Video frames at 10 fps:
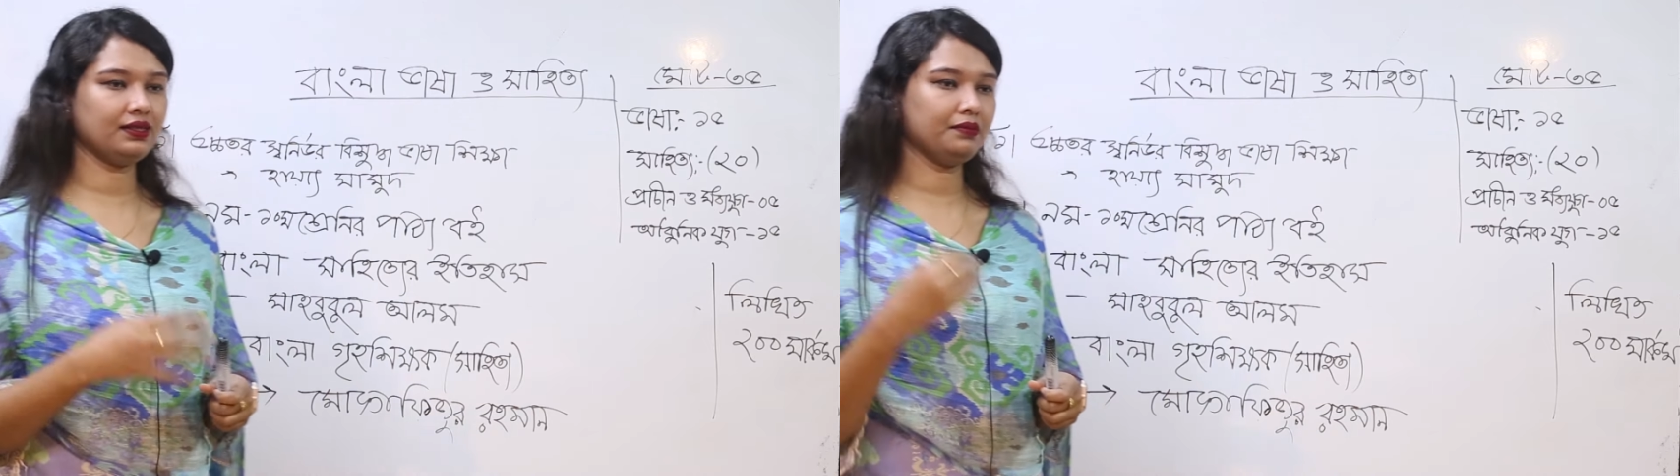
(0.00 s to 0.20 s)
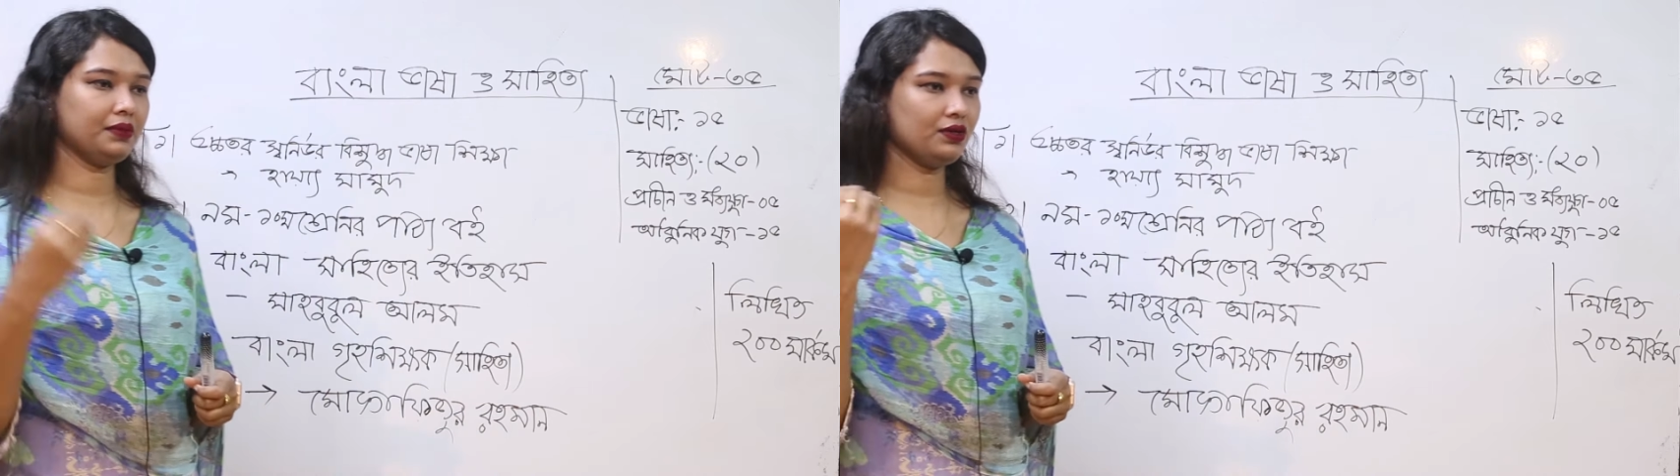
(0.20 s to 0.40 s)

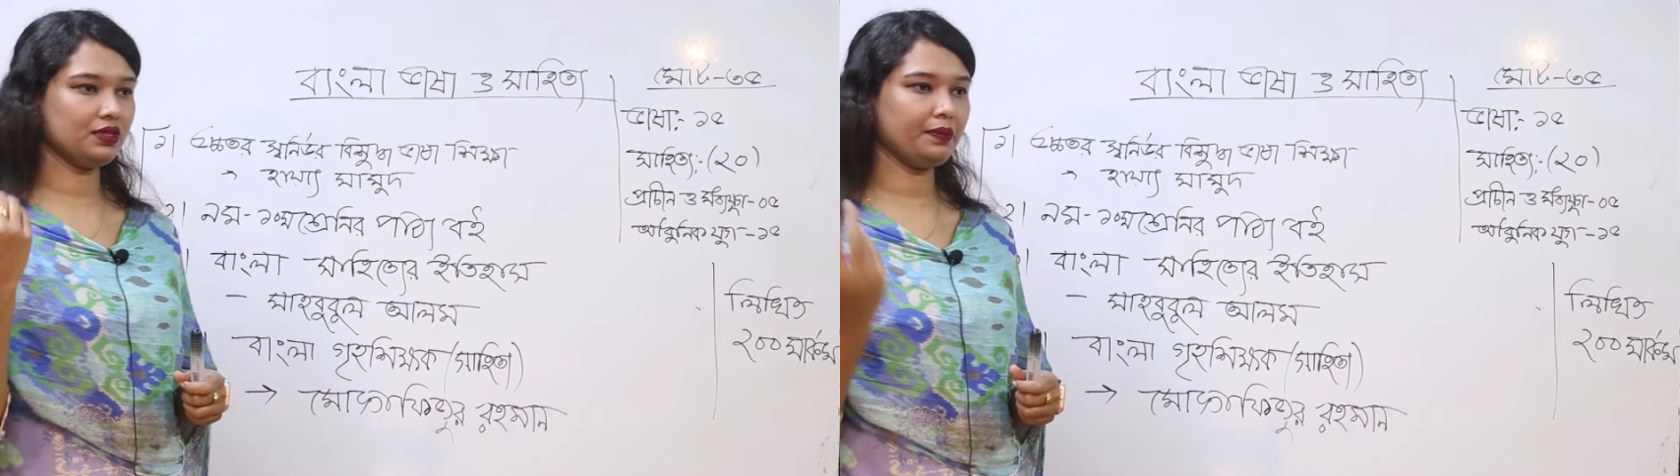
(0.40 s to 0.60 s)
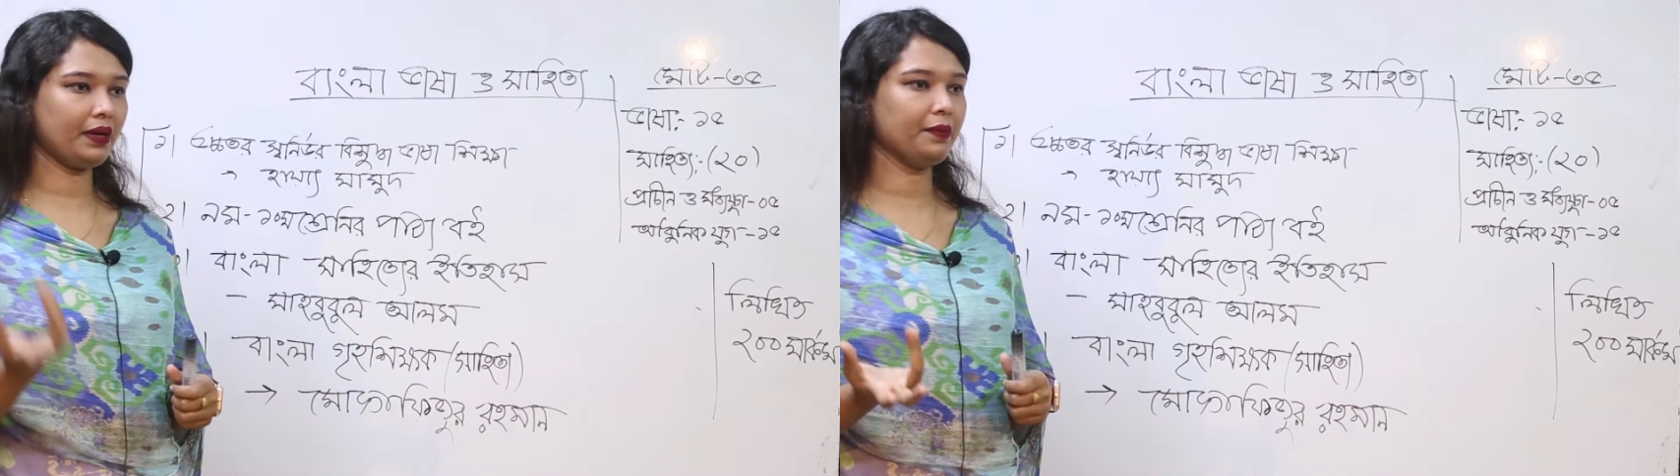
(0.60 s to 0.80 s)
কিংবা
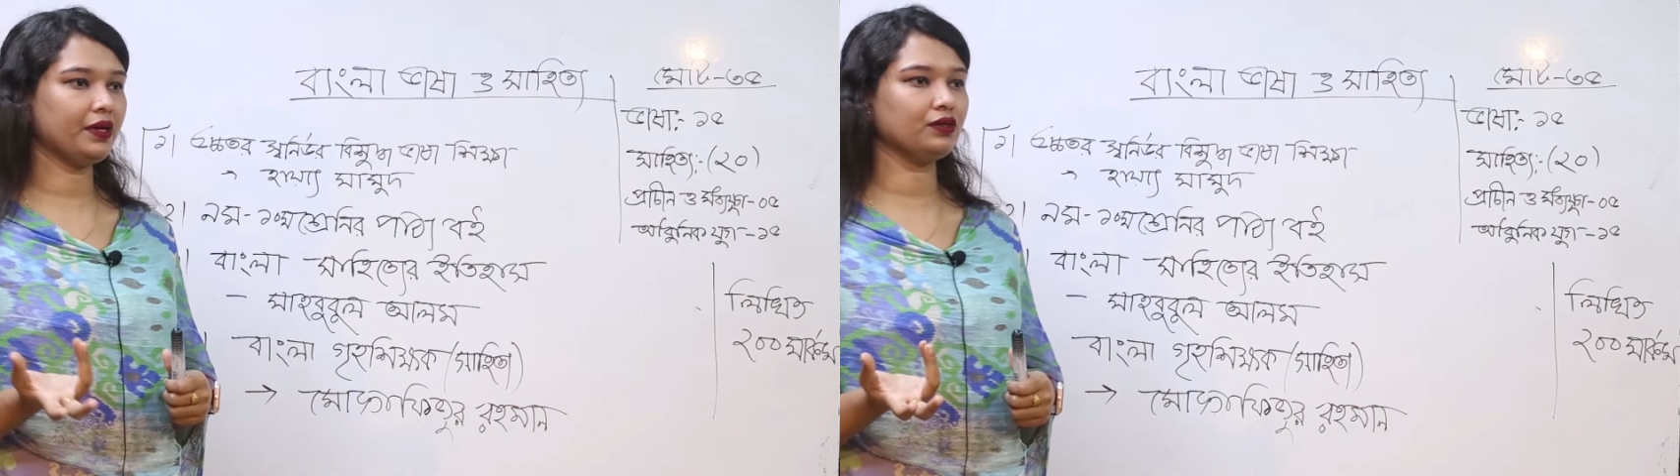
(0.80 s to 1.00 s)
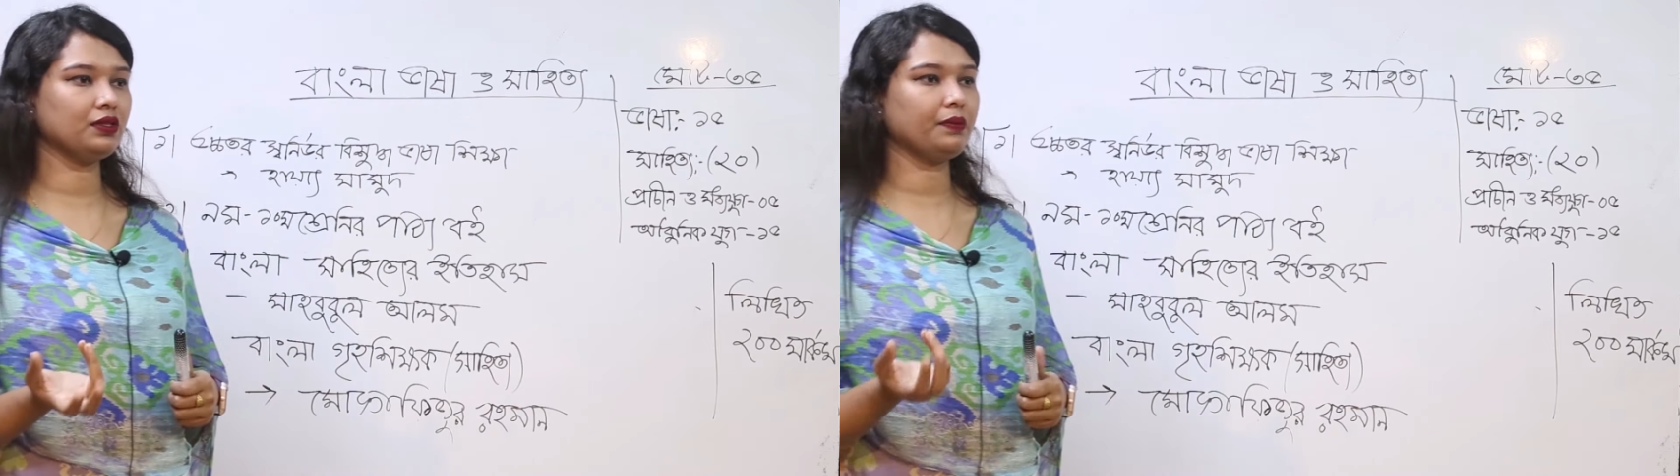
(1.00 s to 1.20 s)
হচ্ছে
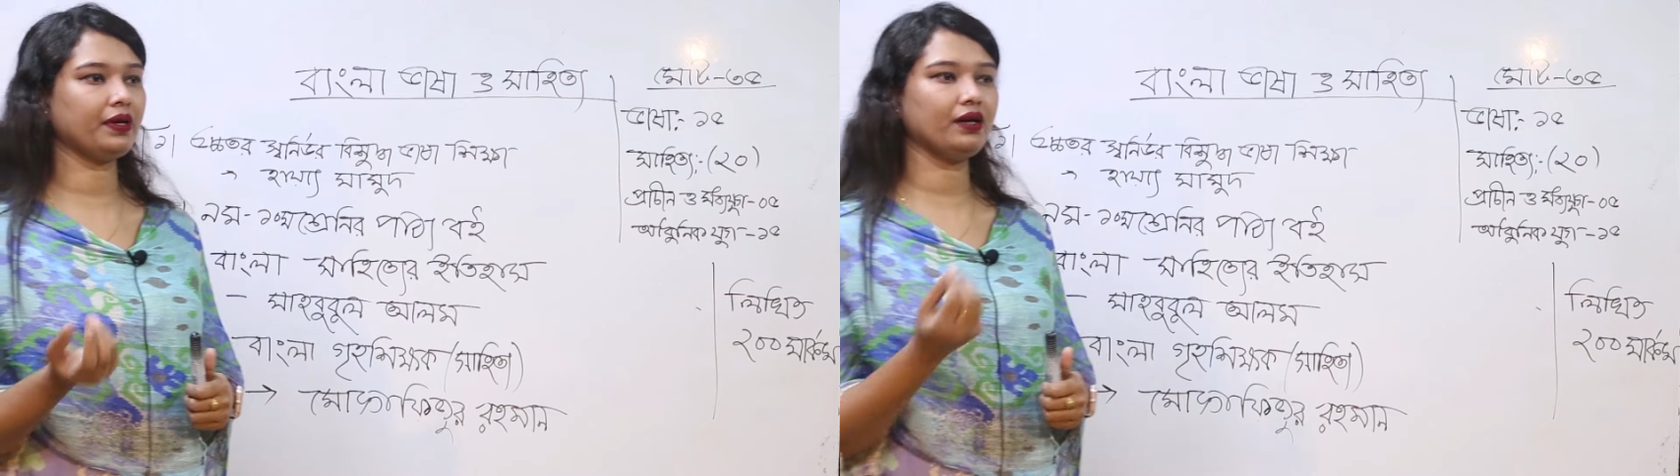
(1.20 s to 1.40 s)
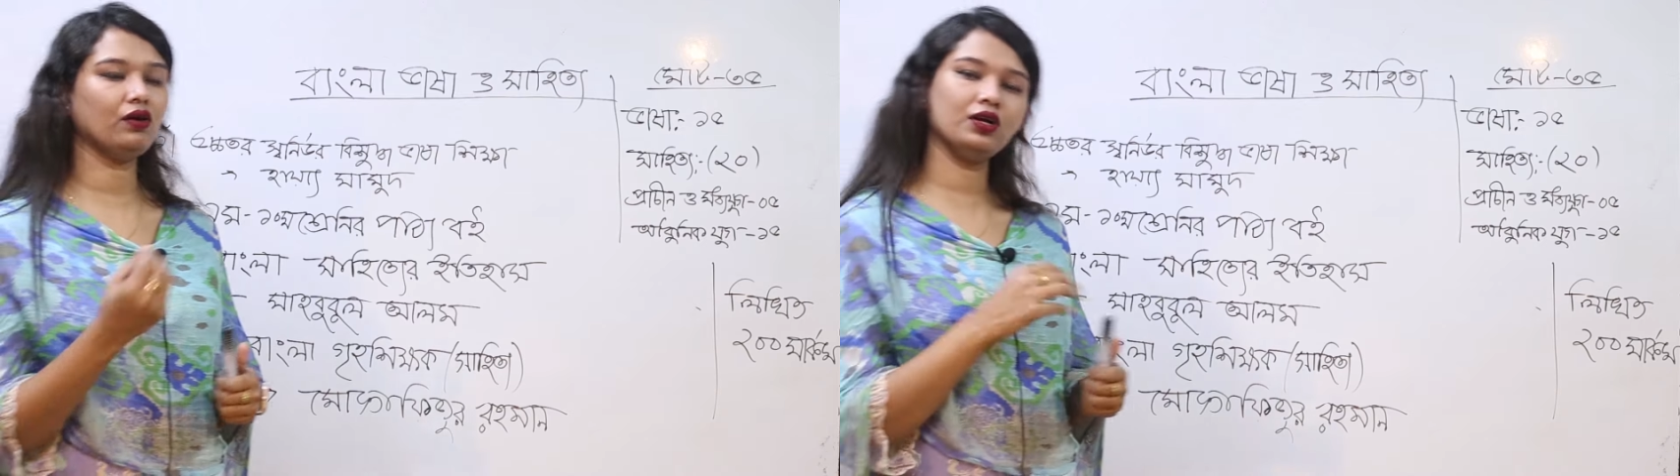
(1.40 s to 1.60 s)
প্রাইমারি হতে পারে